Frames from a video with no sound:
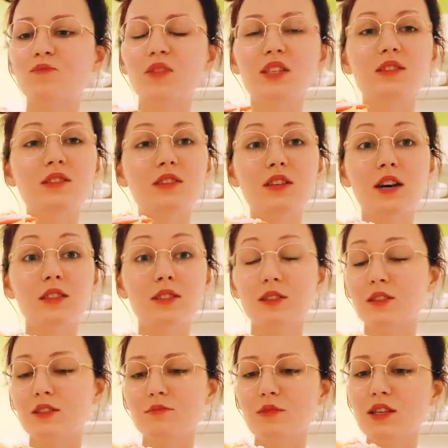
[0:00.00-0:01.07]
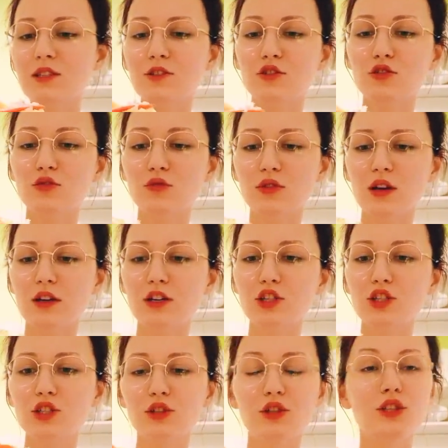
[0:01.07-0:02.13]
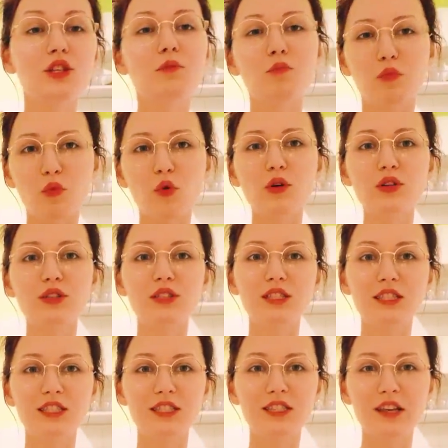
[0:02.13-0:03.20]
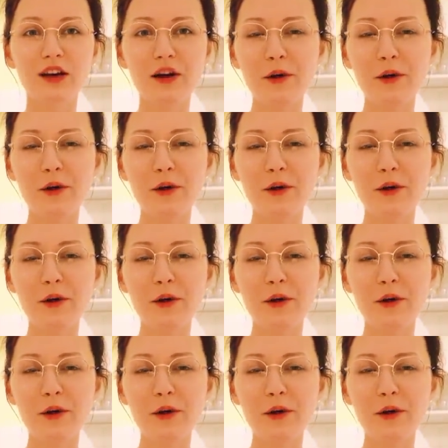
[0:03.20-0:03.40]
из азиатской смеси, что я решила не портить